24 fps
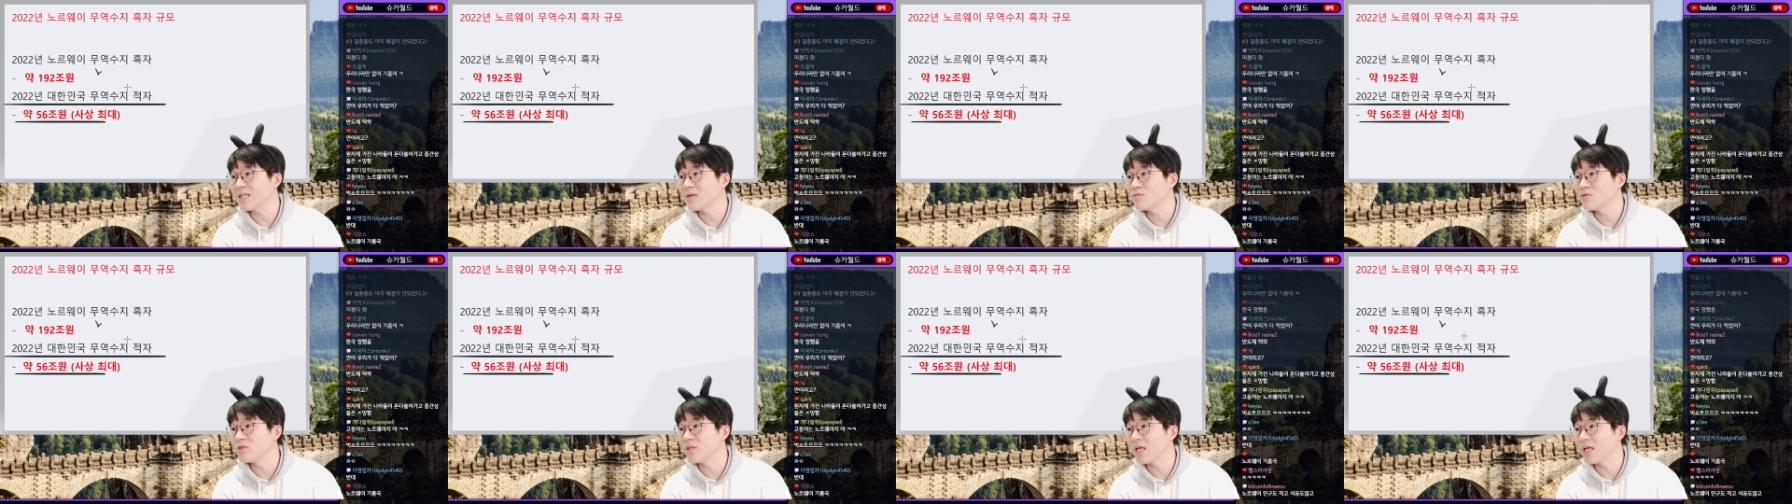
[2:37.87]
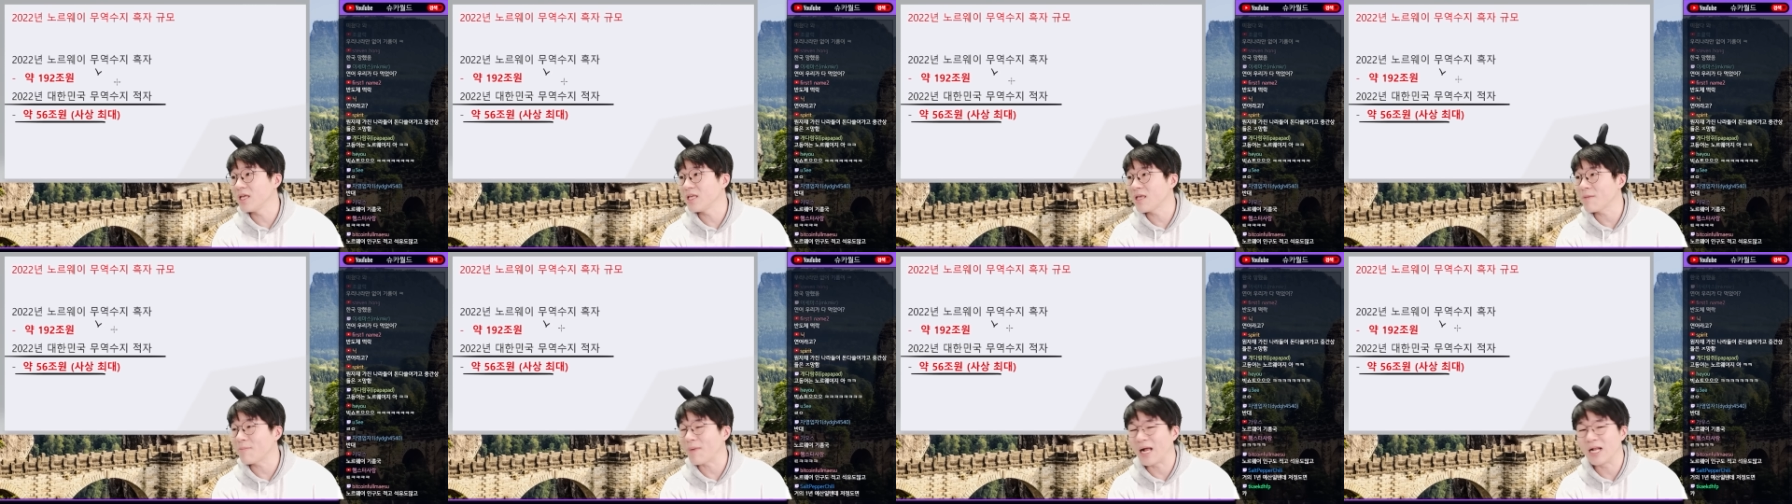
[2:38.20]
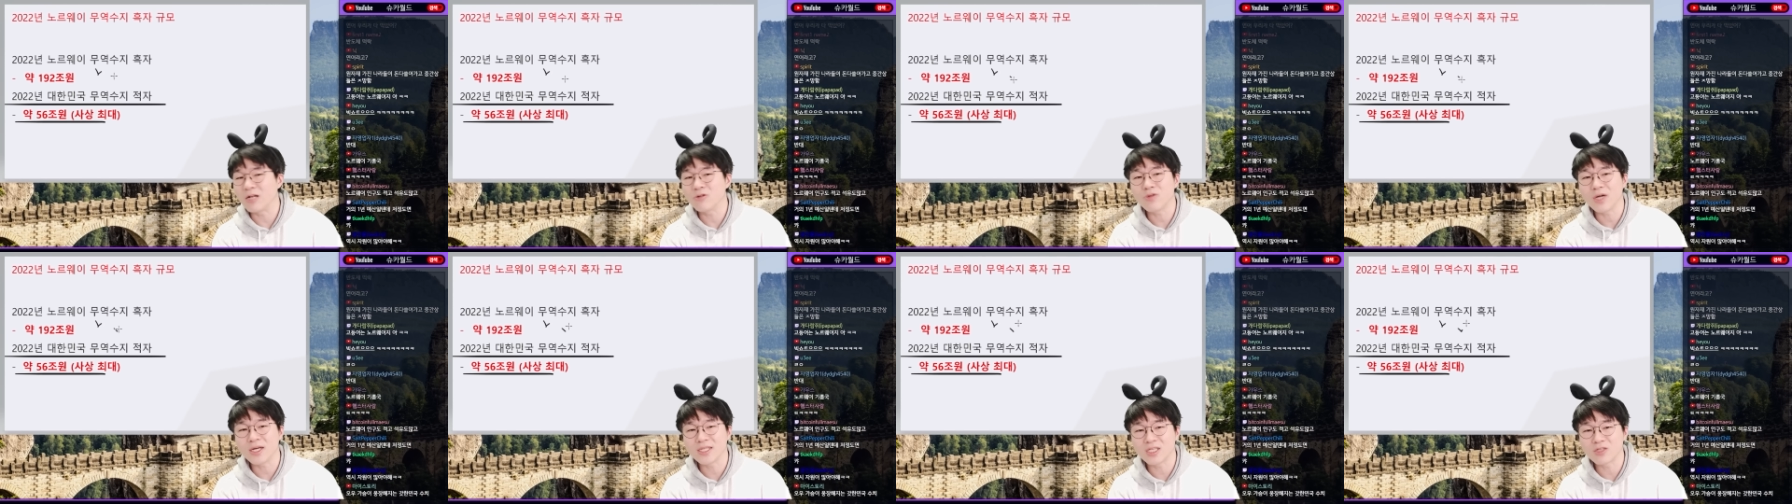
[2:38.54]
때문에 이게
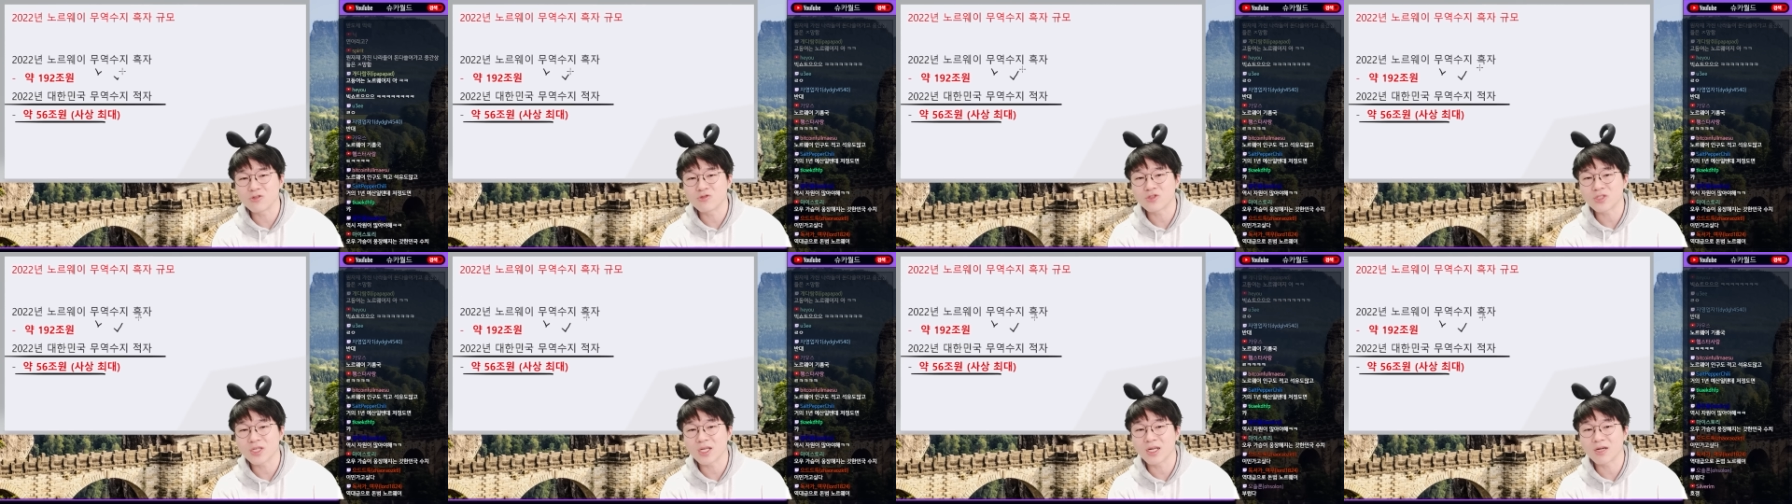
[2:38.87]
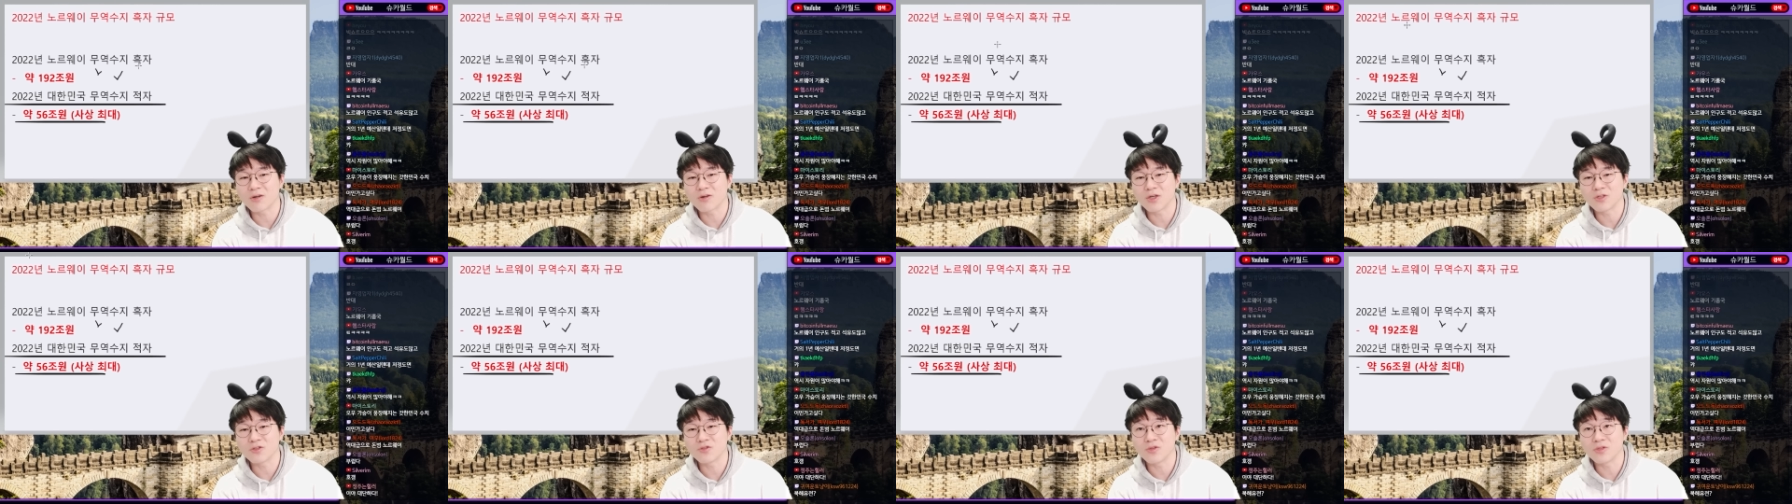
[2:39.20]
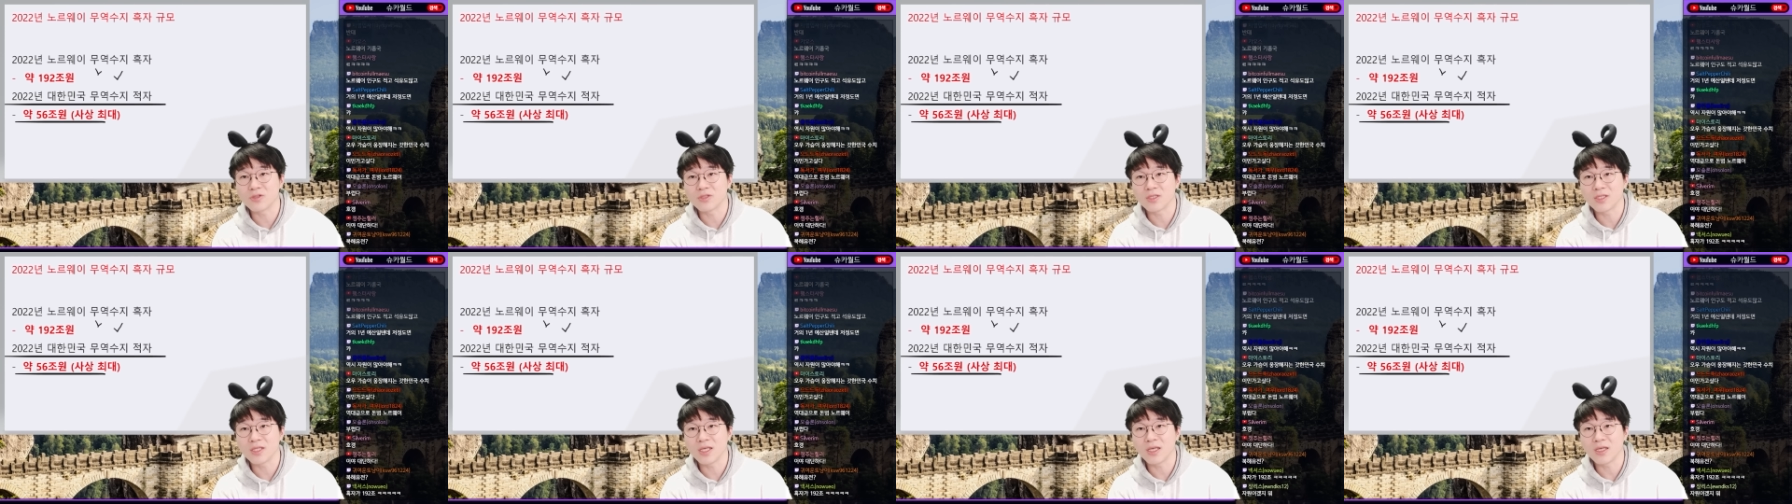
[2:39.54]
말도 안 되는 숫자라고 할 수
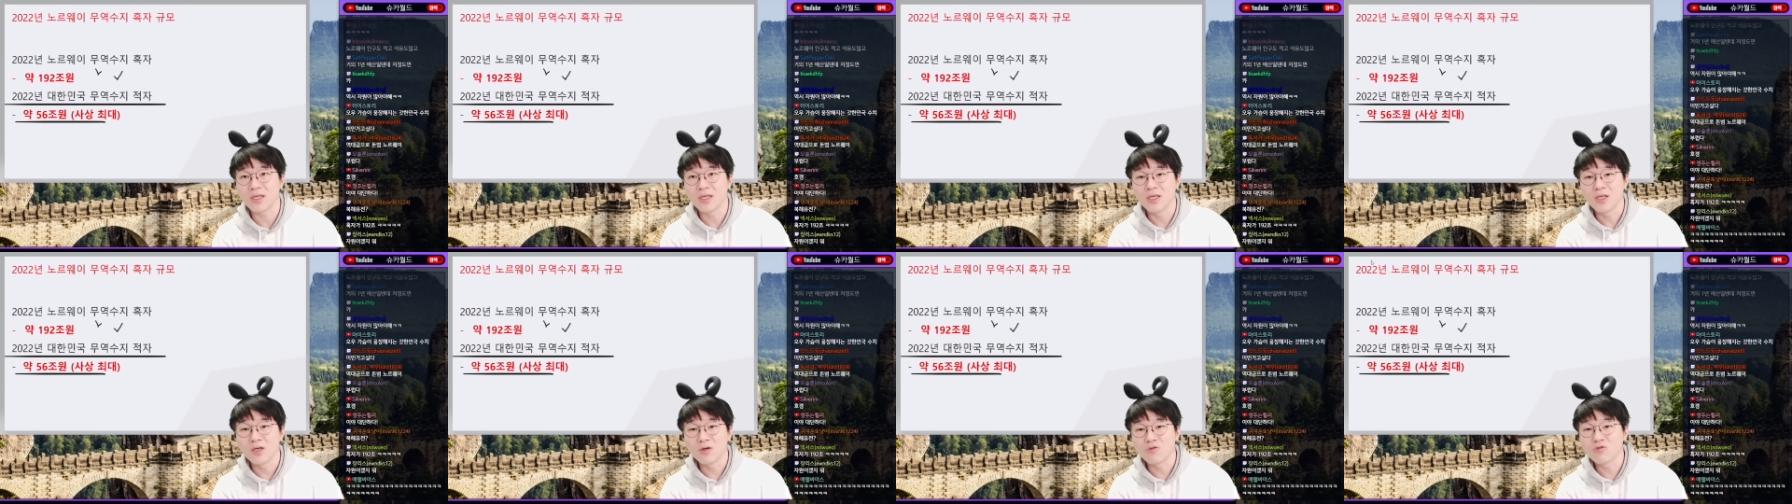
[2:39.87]
있는데